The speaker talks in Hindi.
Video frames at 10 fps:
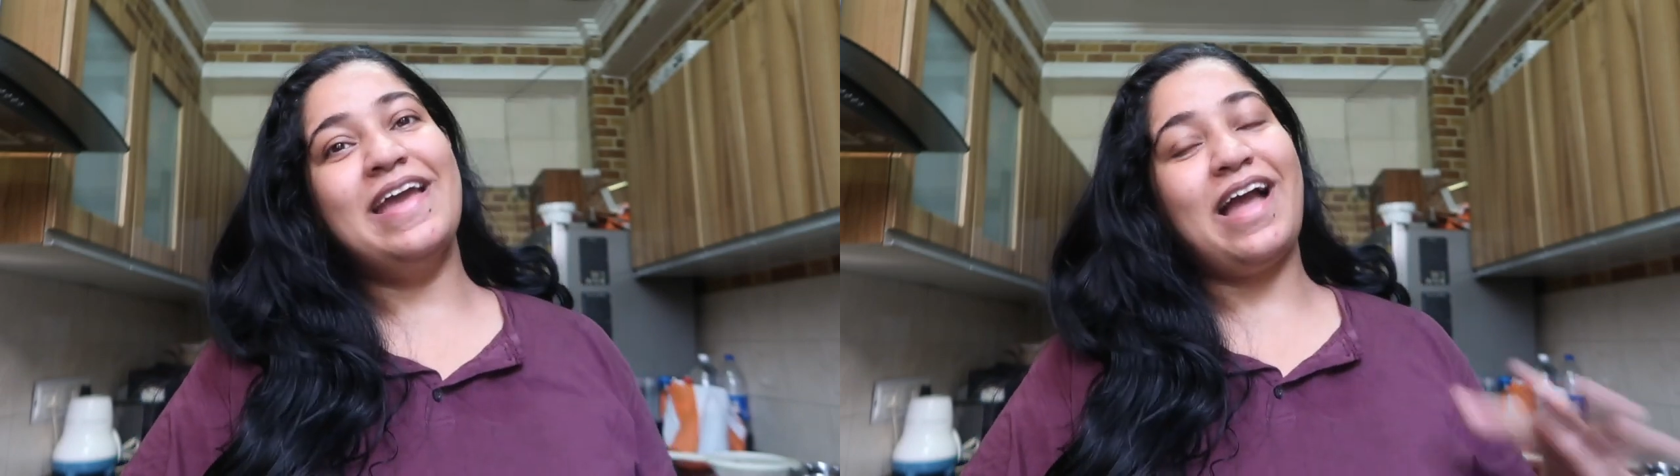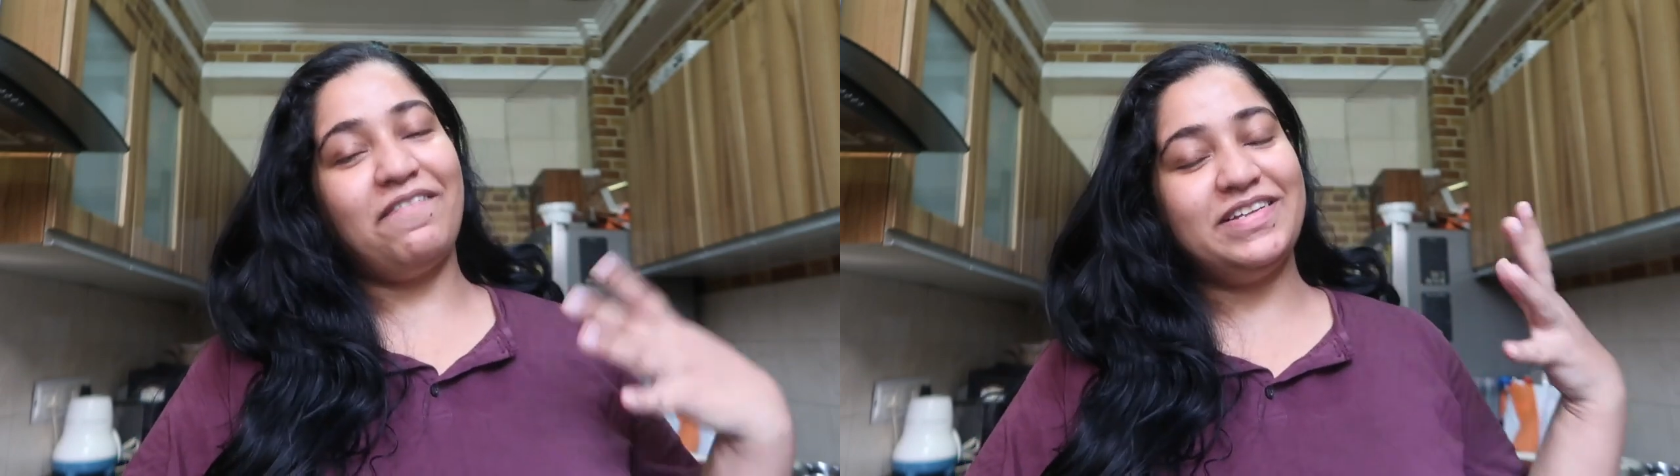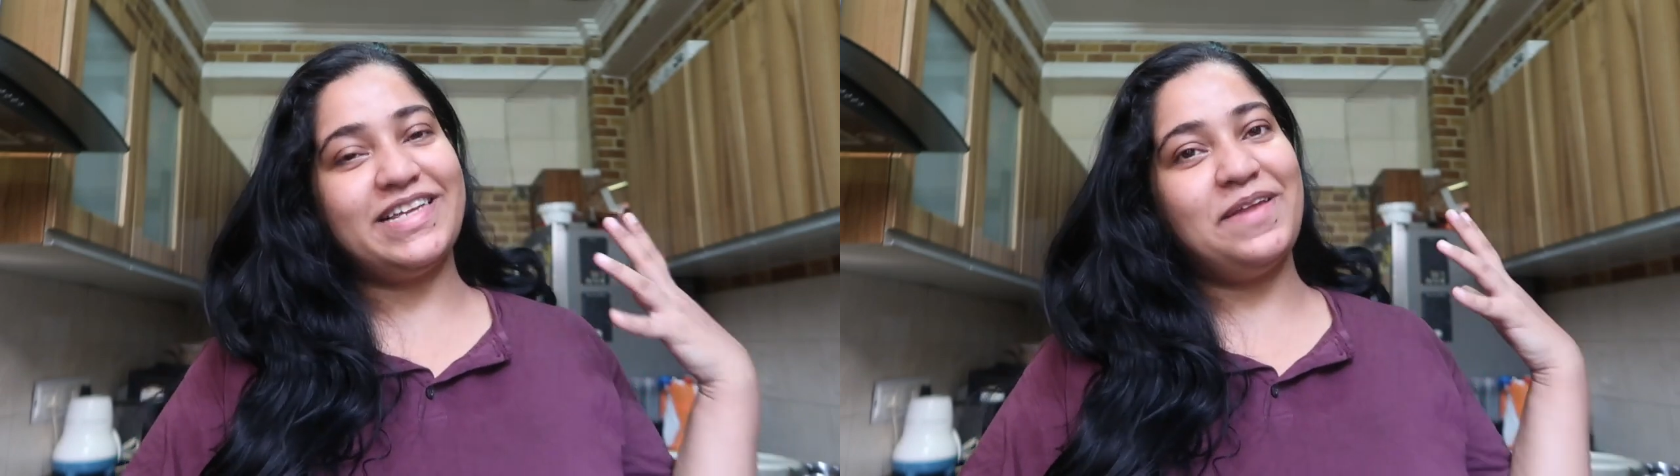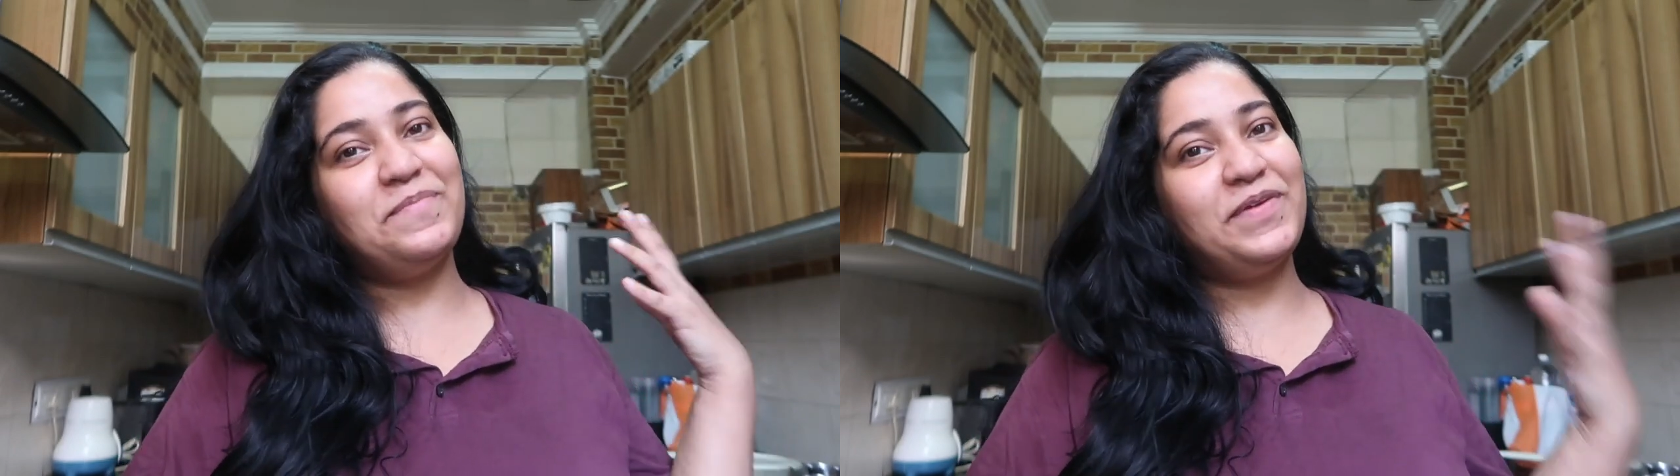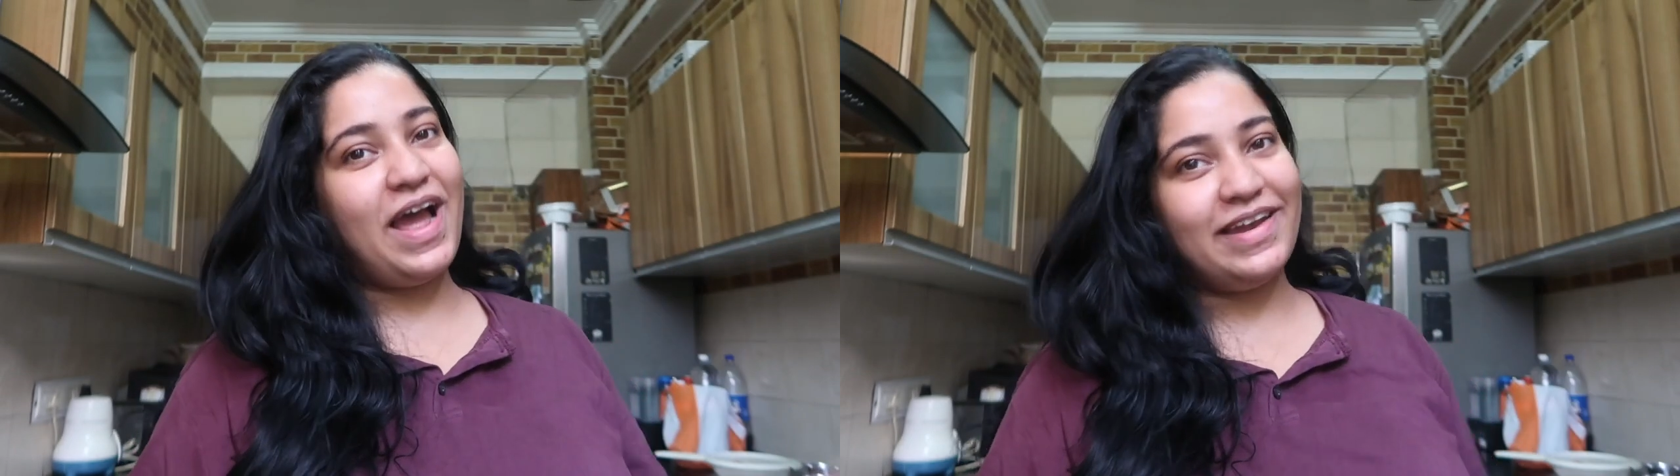काफ़ी सारे
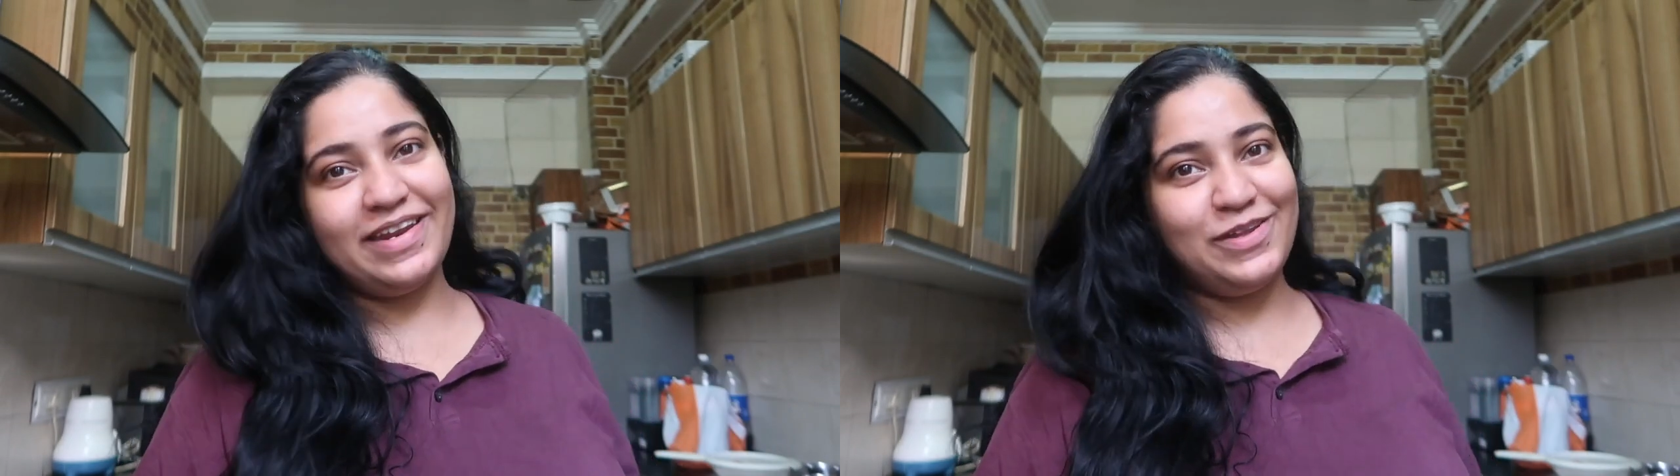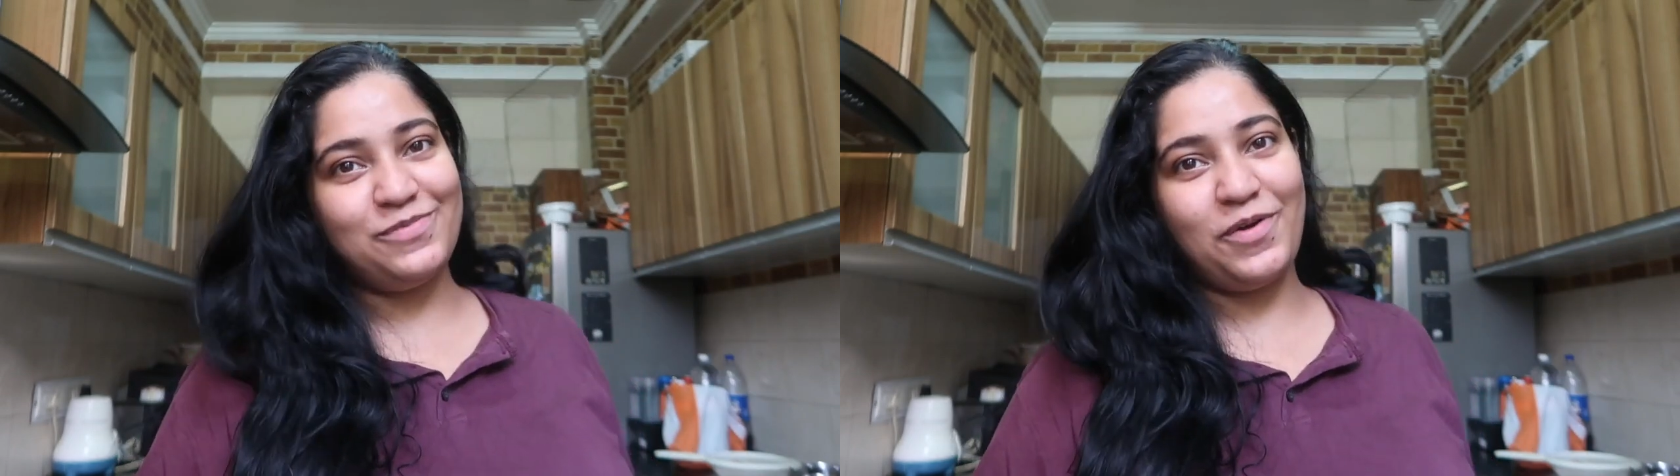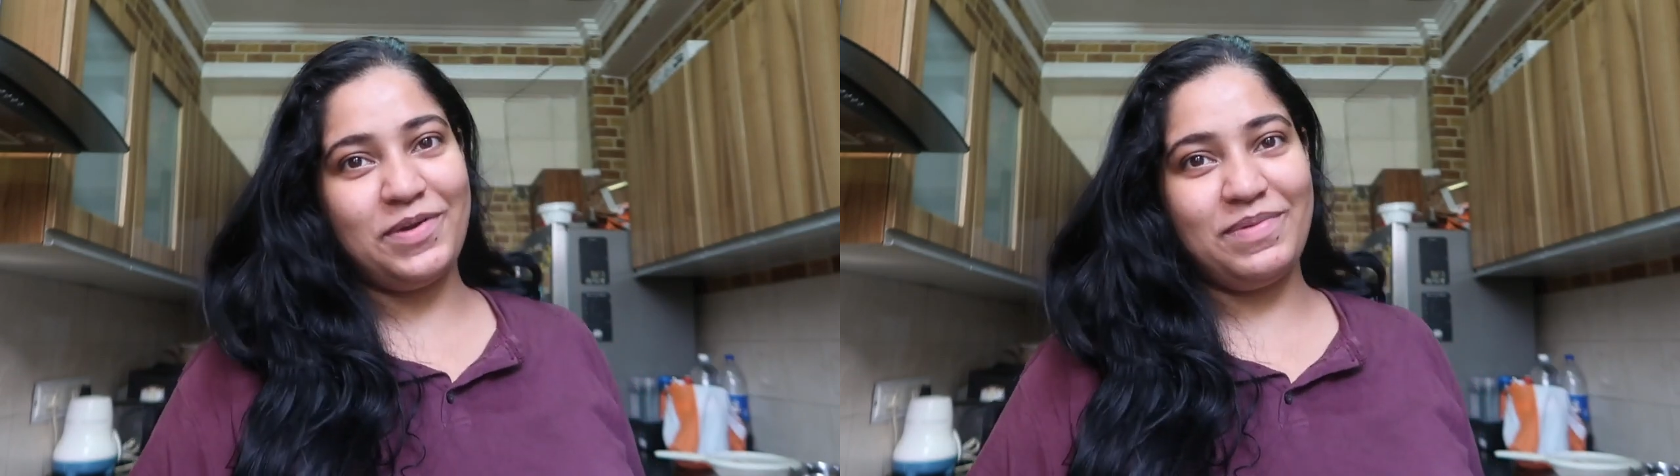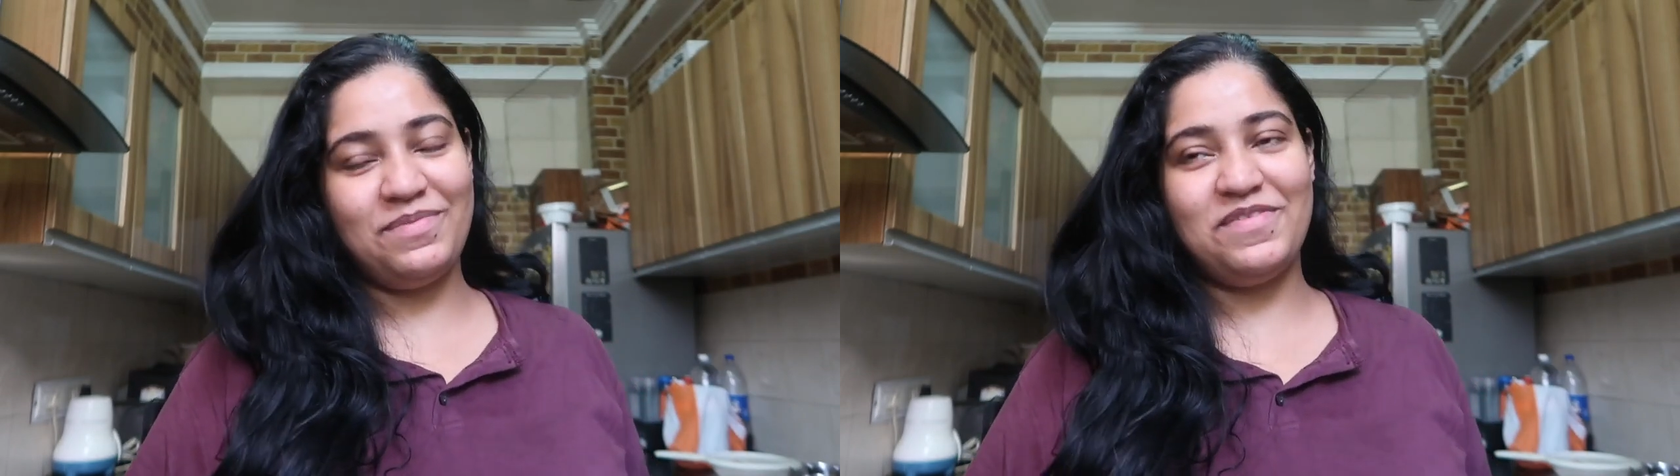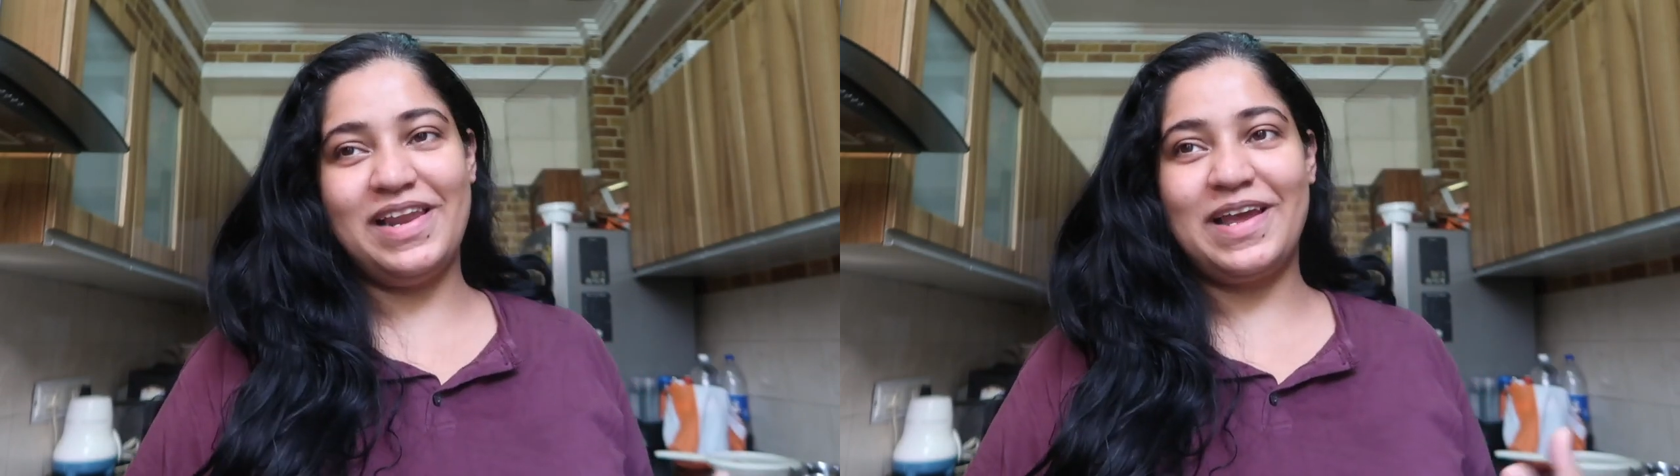पुराने न्यू बॉर्न
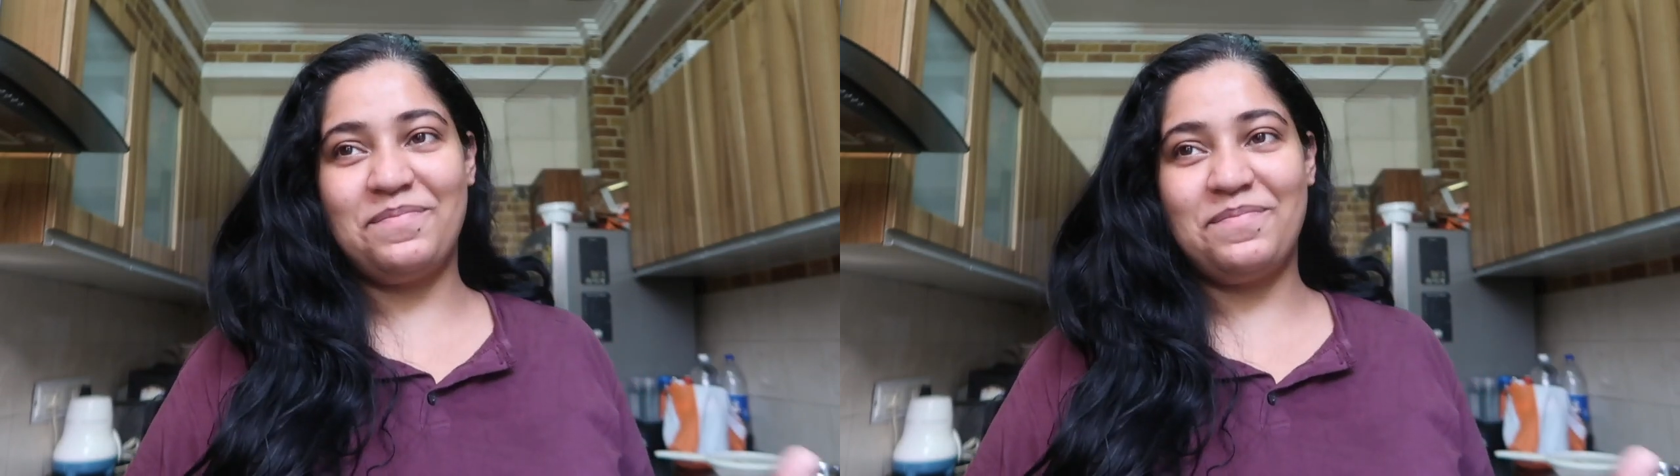बेबी वाले